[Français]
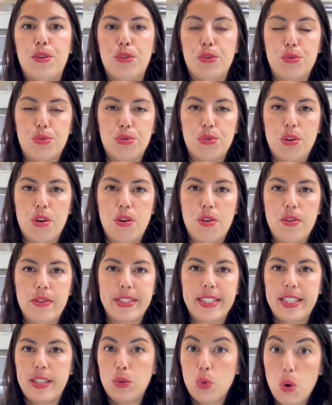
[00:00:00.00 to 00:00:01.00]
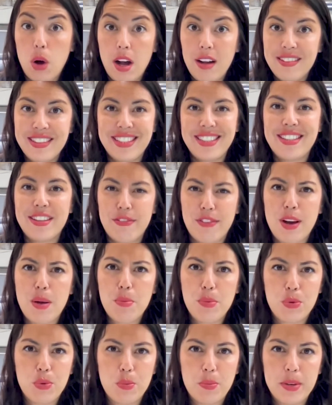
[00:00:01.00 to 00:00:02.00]
sur ses droits, si c'est
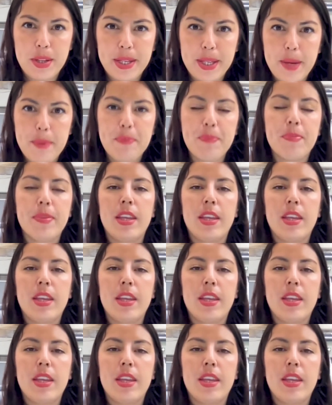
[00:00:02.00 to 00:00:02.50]
vraiment compliqué.